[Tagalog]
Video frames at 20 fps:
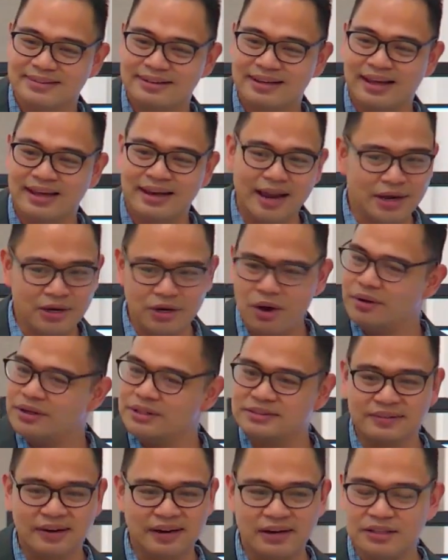And I know
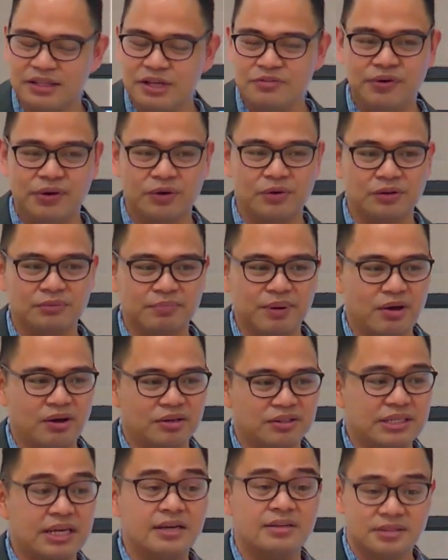it's really difficult
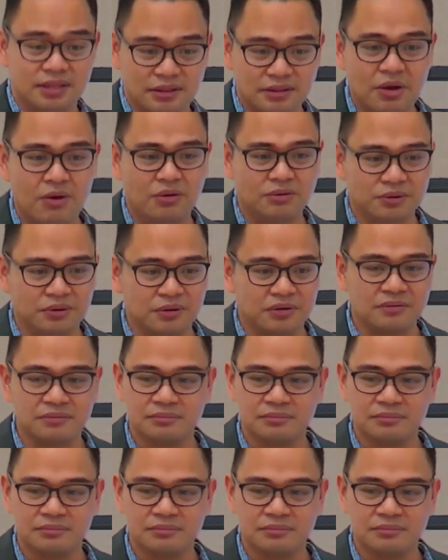because he is a doctor.